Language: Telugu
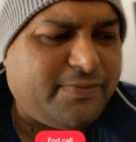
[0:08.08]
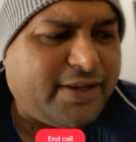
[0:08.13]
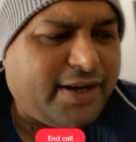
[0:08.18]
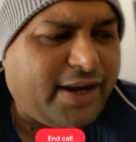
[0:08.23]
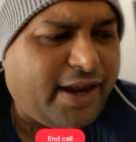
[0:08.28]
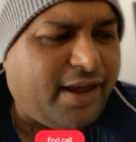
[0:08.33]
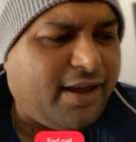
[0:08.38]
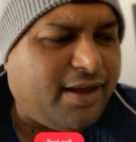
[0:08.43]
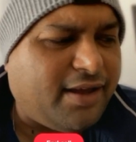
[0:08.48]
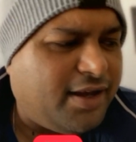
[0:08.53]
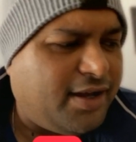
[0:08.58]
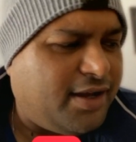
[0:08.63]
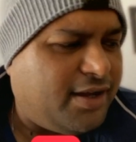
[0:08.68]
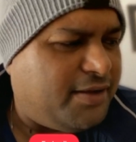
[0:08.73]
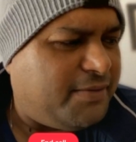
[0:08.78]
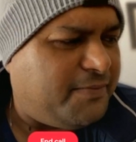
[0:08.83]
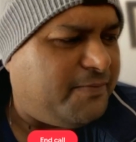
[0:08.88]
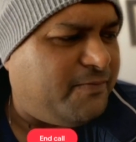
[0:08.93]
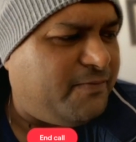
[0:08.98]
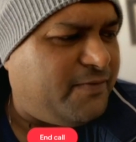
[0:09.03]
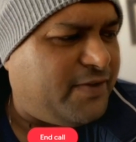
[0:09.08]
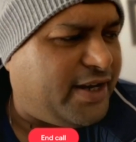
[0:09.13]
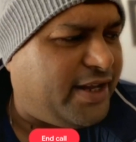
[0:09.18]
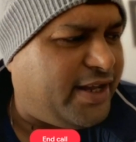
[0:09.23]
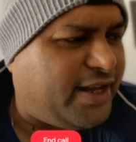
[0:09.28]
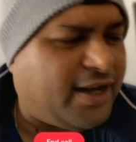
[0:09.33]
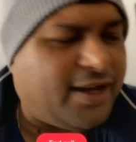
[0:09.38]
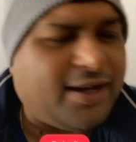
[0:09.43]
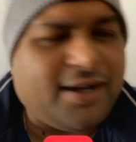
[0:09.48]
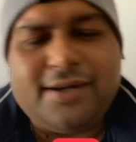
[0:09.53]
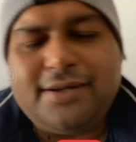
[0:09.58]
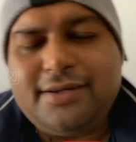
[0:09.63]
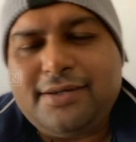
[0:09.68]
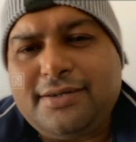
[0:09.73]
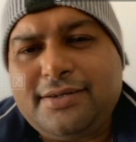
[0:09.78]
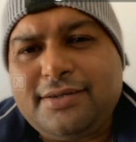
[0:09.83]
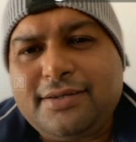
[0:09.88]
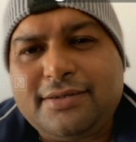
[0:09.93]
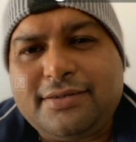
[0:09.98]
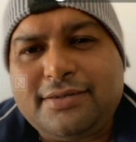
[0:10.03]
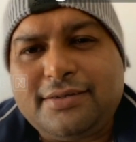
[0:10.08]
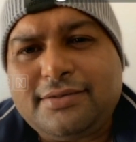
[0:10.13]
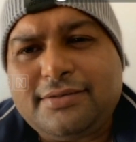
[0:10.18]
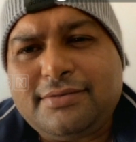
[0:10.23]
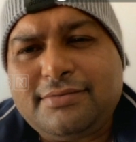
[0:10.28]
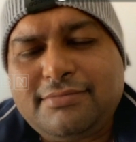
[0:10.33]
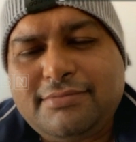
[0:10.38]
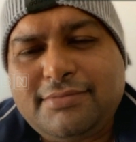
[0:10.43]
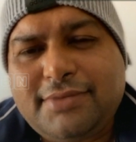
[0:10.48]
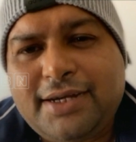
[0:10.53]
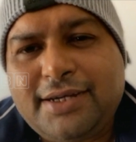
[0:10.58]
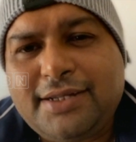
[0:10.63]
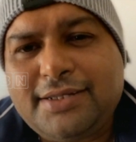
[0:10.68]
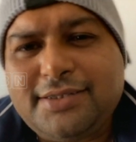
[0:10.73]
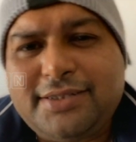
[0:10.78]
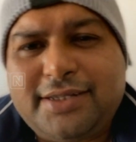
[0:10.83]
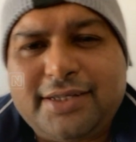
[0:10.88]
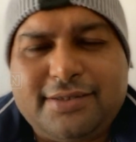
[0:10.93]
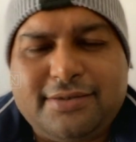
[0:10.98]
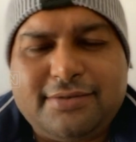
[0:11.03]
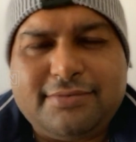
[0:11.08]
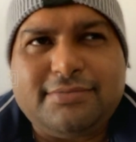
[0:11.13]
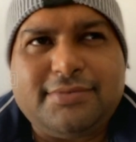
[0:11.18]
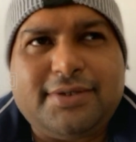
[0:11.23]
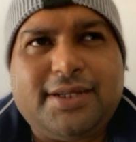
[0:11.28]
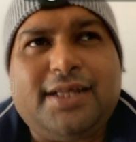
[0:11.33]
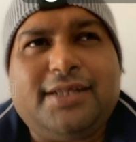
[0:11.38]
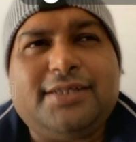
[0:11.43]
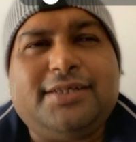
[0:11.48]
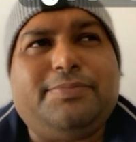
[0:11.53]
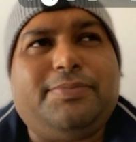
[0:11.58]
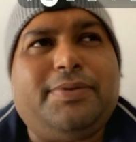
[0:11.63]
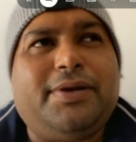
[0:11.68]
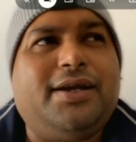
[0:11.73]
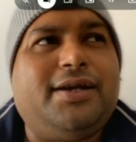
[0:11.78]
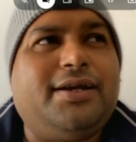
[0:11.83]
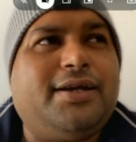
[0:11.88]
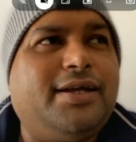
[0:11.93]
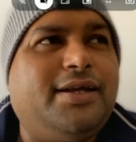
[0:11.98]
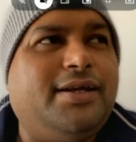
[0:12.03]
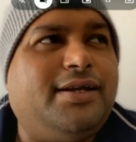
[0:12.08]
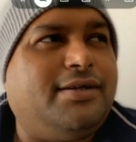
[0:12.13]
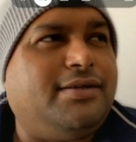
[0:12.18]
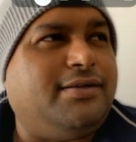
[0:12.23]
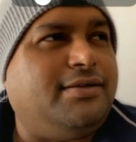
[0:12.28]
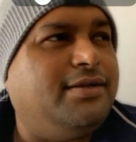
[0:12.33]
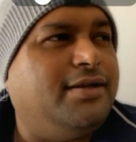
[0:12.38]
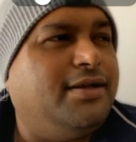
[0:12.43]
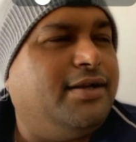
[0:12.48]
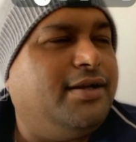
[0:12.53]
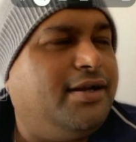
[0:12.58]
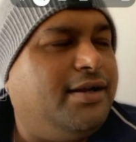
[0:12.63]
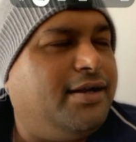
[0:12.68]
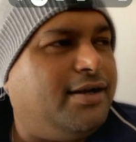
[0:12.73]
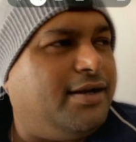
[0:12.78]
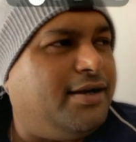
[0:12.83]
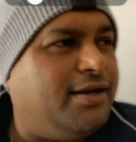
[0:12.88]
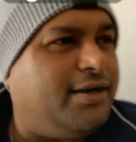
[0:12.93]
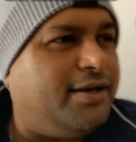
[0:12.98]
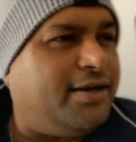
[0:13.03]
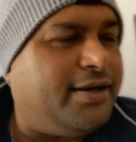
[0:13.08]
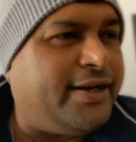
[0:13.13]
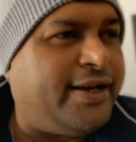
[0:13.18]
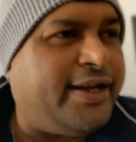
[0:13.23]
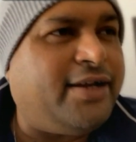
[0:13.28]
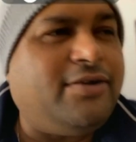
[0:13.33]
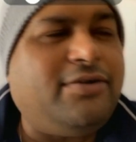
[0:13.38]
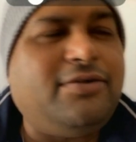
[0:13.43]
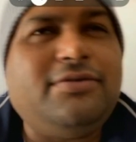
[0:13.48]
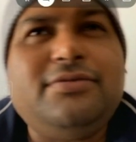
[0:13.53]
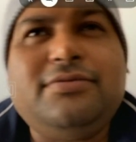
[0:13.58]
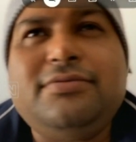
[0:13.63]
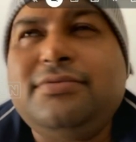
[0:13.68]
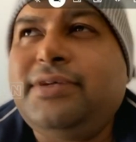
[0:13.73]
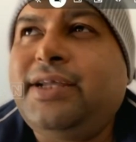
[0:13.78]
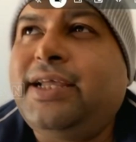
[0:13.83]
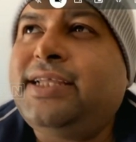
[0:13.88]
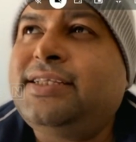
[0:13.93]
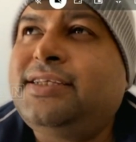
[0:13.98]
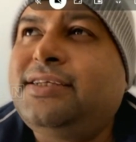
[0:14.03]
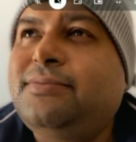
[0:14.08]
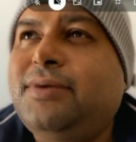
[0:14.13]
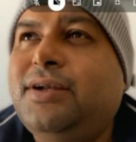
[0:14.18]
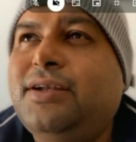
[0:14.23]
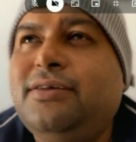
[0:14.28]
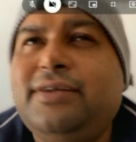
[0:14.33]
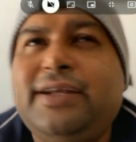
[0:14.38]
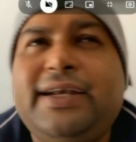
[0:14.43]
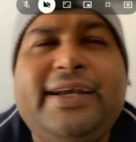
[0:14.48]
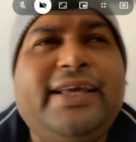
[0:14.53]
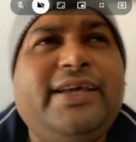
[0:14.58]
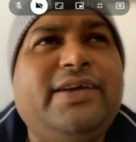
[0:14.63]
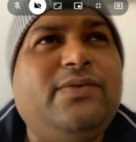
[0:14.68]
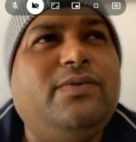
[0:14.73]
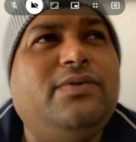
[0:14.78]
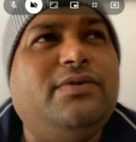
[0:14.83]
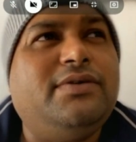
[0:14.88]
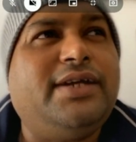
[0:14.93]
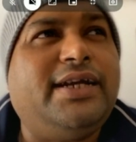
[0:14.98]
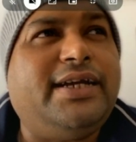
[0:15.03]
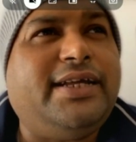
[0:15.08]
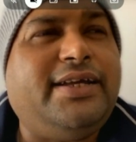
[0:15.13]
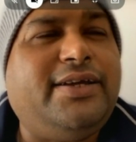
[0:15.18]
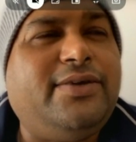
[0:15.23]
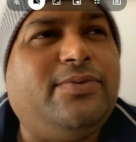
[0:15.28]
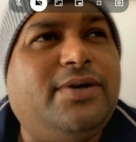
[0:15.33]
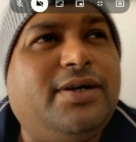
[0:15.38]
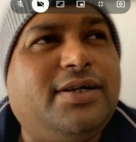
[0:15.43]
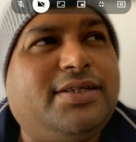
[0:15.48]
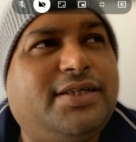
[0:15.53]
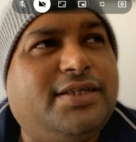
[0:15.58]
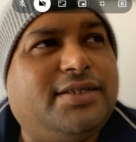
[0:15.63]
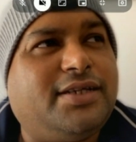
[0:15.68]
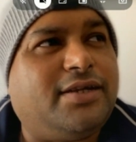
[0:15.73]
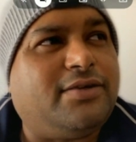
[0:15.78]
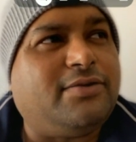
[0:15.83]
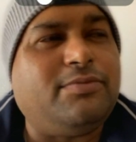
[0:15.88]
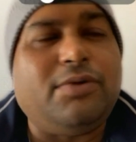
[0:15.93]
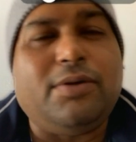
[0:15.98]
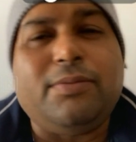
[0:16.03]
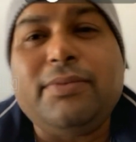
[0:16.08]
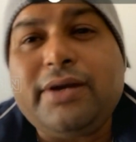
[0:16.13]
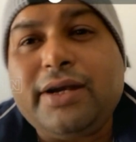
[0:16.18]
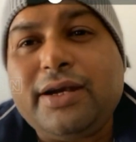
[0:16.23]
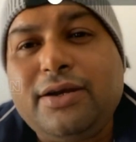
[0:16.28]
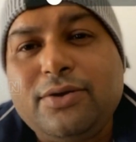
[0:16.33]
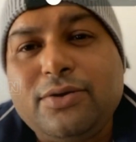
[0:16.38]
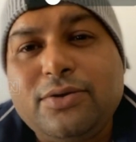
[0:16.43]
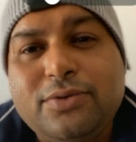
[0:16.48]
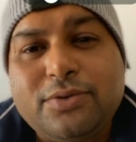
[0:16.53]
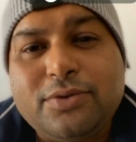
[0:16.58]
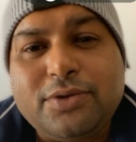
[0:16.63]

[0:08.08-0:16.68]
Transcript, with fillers: వెరీ వెరీ యంగ్ అండ్ ఎనర్జెటిక్ ఎలా చెప్పాలంటే నేను ఏం సినిమాలో రెడీ రెడీ వర్క్ చేశాను బొమ్మరెల్లు